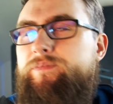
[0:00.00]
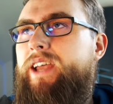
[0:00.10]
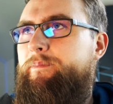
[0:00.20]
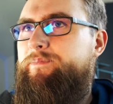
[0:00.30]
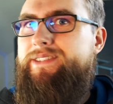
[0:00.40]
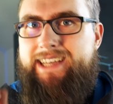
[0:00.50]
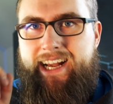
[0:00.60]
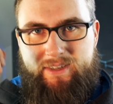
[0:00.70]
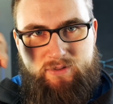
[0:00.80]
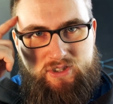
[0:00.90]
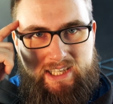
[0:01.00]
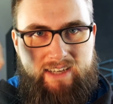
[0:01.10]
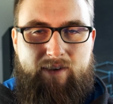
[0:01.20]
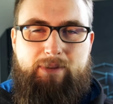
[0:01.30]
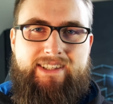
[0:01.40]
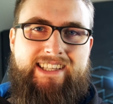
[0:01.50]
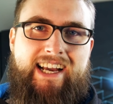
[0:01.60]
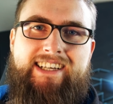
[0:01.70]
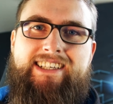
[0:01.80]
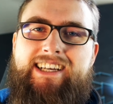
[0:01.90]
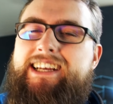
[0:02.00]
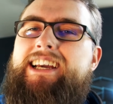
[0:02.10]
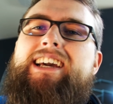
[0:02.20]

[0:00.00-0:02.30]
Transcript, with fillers: Ja tragen. Versteht ihr, wenn man es tragen kann.